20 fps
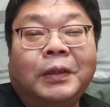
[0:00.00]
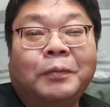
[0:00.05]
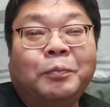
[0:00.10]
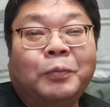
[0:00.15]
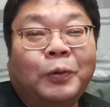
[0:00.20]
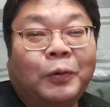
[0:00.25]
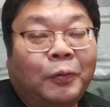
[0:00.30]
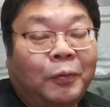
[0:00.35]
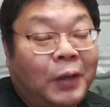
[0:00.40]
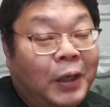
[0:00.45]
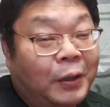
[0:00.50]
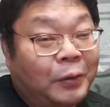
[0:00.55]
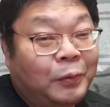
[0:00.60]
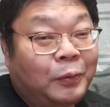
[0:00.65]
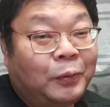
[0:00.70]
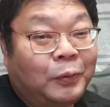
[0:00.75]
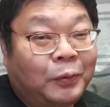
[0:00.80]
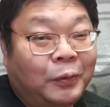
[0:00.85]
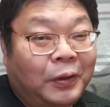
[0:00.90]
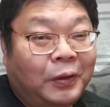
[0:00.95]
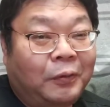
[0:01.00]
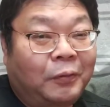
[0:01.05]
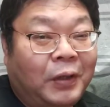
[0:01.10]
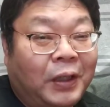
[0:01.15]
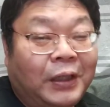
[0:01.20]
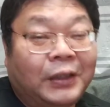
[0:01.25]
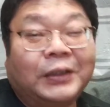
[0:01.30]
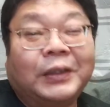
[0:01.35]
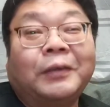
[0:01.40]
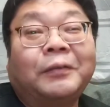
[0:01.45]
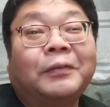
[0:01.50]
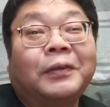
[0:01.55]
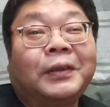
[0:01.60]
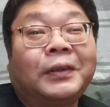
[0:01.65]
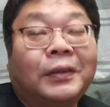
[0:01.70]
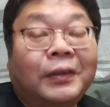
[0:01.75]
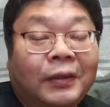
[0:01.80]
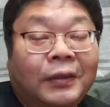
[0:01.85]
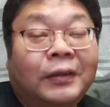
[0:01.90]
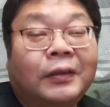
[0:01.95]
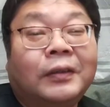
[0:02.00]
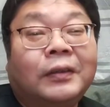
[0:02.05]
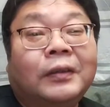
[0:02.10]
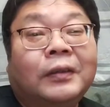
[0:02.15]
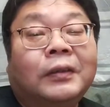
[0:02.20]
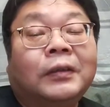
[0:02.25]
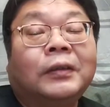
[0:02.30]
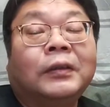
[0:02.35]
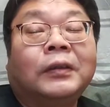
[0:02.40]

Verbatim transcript: 全部のファイルごとに分けちゃうんですね。